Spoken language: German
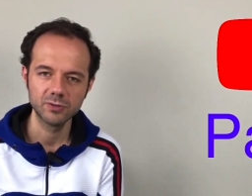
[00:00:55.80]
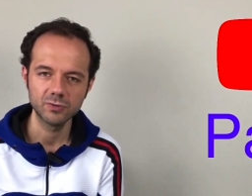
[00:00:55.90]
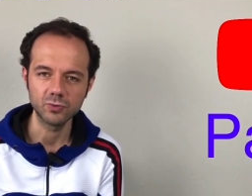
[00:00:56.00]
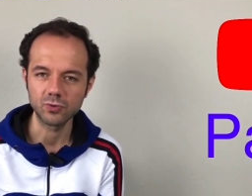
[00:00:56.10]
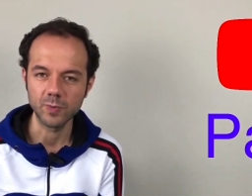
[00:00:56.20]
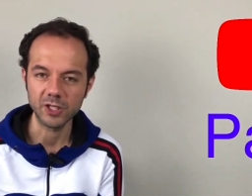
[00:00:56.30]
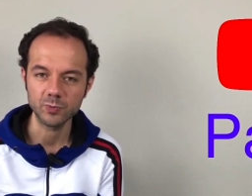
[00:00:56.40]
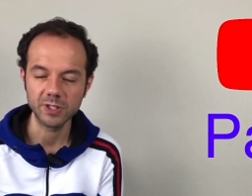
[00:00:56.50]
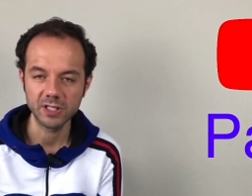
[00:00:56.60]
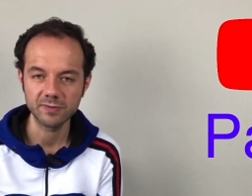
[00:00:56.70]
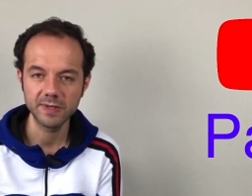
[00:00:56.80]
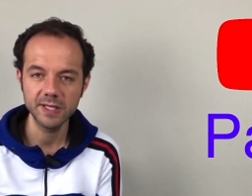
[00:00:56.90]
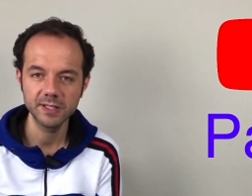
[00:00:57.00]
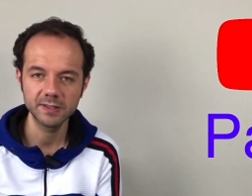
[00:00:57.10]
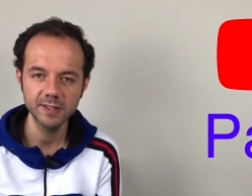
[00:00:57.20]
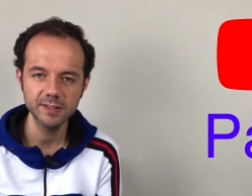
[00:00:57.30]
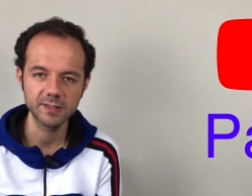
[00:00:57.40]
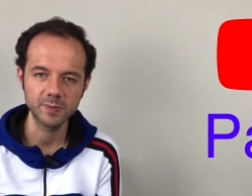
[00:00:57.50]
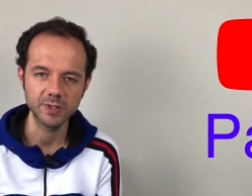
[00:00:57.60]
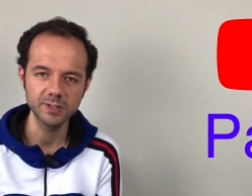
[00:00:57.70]
du zum Beispiel in der Pflege
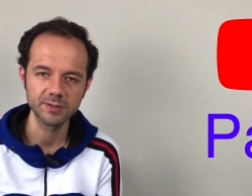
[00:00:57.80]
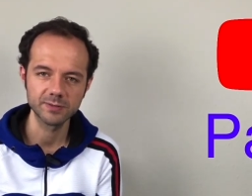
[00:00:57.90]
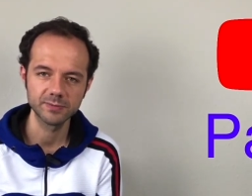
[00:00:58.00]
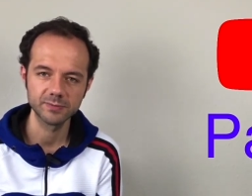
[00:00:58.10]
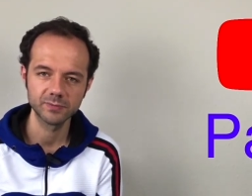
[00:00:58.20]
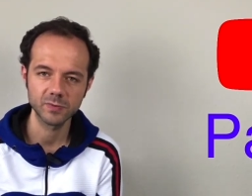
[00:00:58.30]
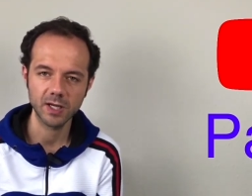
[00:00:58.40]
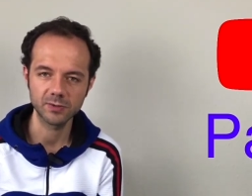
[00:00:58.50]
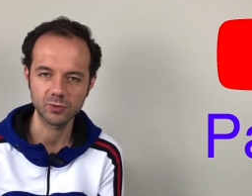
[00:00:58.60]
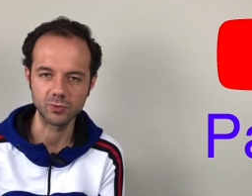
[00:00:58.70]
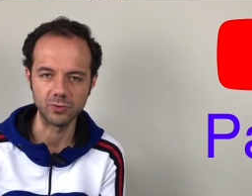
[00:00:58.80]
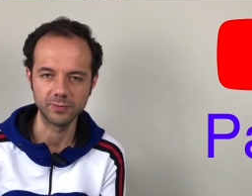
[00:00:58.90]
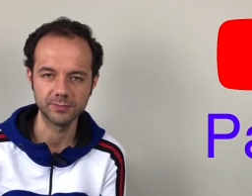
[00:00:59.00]
tätig bist kannst du